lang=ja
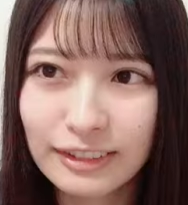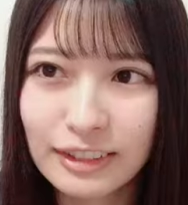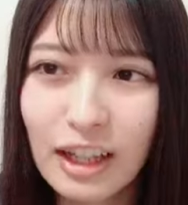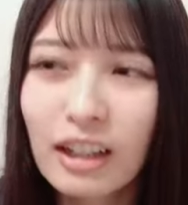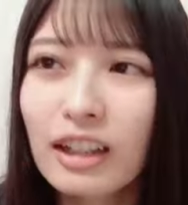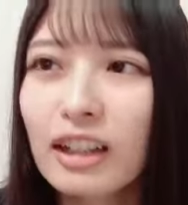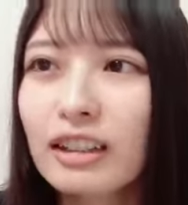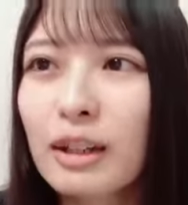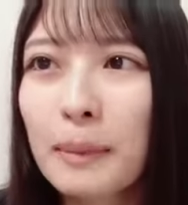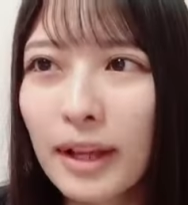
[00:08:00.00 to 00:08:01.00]
ならな
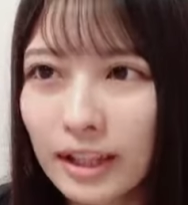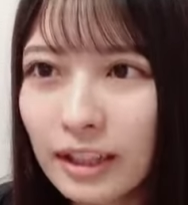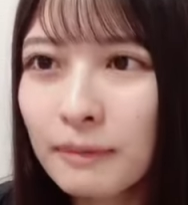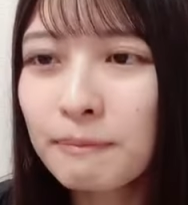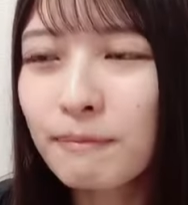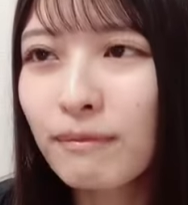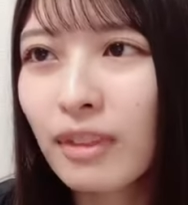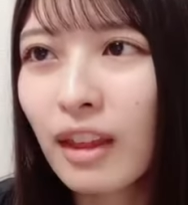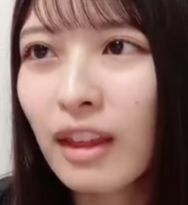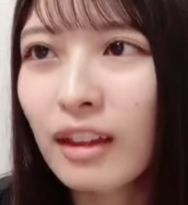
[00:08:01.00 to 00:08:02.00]
かった場合
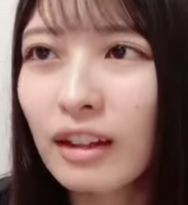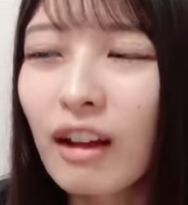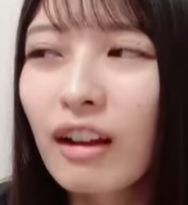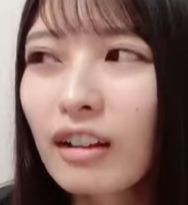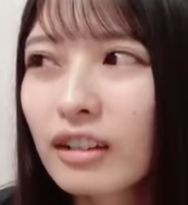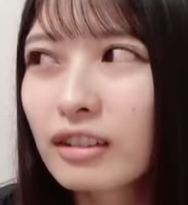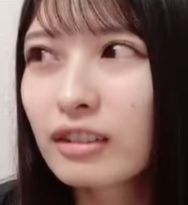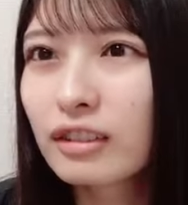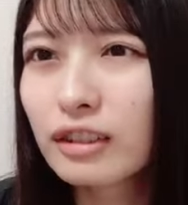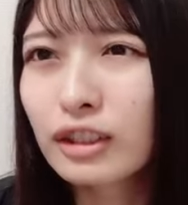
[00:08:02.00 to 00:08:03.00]
が
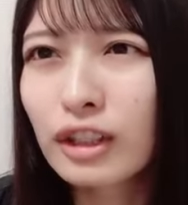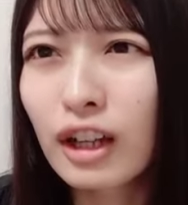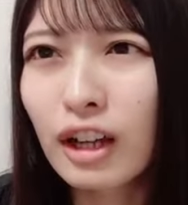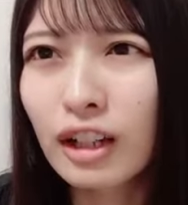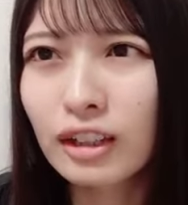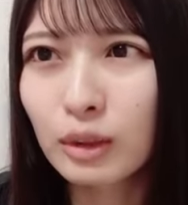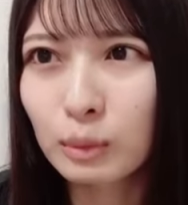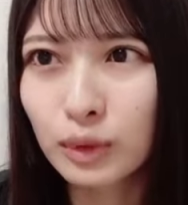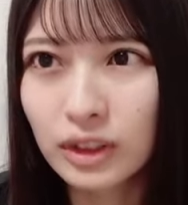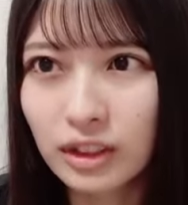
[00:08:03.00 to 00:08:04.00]
辛いと
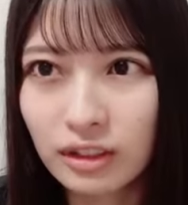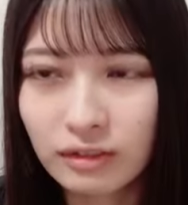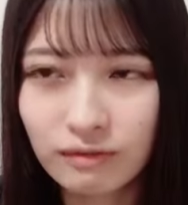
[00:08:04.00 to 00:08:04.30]
思っちゃう